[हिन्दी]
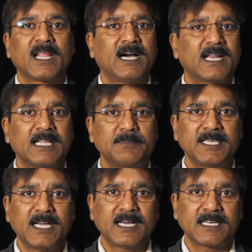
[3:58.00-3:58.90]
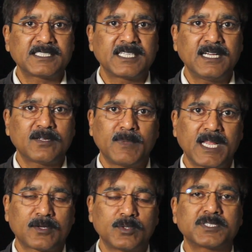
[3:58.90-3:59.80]
हर आदमी यहाँ रिस था
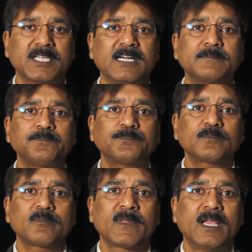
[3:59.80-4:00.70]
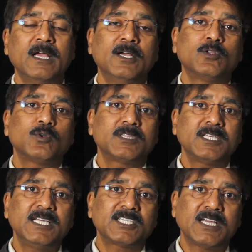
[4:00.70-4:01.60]
बड़ा खुश था तो
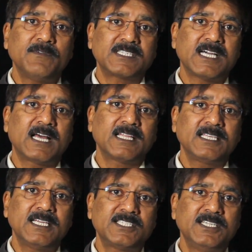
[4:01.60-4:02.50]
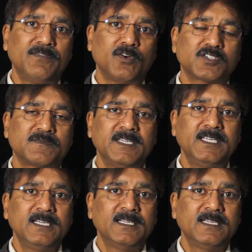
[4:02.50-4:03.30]
इतनी अच्छा विचार इतनी अच्छी फिलोसफी